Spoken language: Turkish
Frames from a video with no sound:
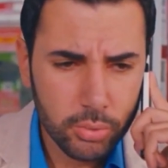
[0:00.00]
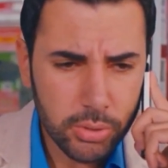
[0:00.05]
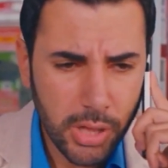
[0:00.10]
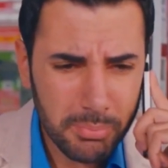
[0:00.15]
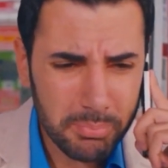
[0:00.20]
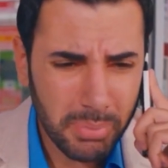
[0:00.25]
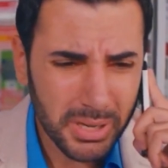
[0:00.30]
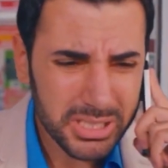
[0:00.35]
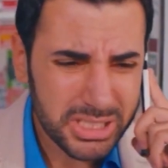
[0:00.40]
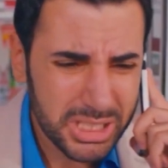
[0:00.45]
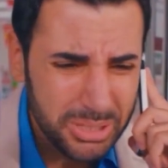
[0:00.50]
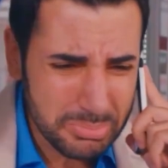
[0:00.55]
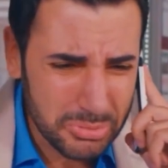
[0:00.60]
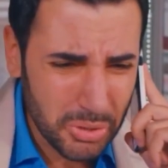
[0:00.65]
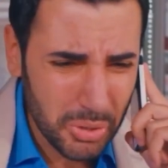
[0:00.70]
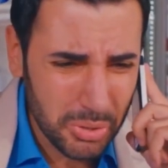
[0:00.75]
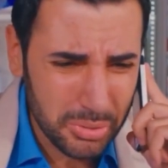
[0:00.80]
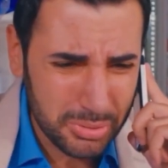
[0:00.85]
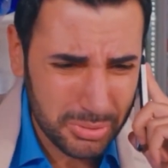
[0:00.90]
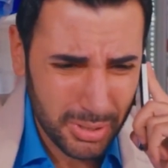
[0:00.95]
Ulan
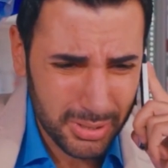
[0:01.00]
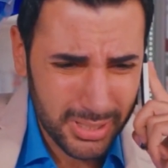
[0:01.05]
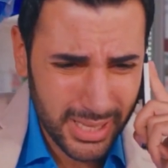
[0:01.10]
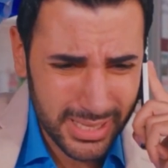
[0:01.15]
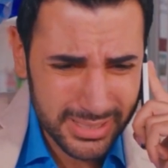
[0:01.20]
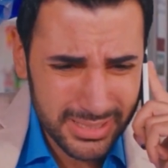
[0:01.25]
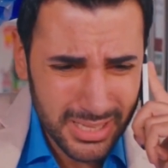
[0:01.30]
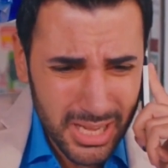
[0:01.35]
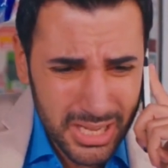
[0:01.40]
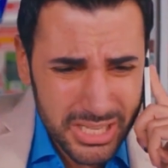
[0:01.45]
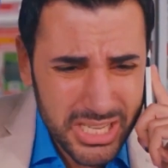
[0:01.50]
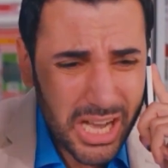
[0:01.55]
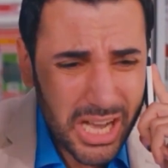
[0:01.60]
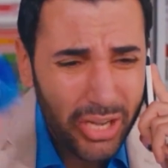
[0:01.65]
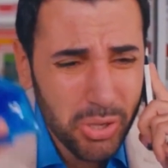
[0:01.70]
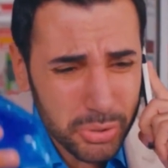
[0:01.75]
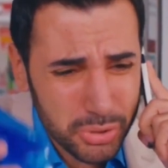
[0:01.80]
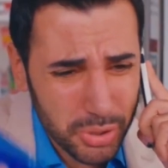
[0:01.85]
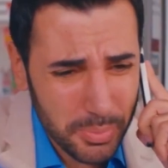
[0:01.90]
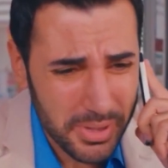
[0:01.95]
başım zonkluyor lan.
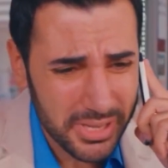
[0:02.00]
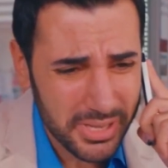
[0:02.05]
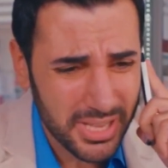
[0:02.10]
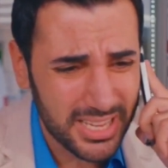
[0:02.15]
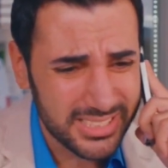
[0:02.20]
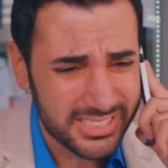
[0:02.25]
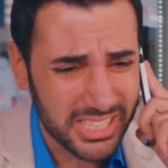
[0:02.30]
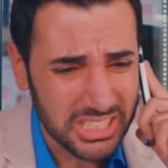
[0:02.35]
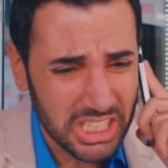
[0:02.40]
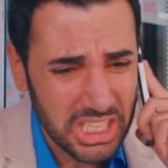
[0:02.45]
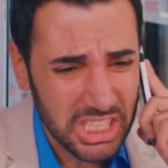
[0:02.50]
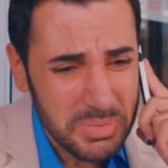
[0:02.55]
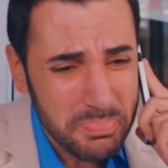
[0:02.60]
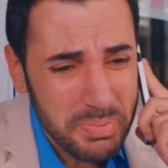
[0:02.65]
Ya gözüme gelseydi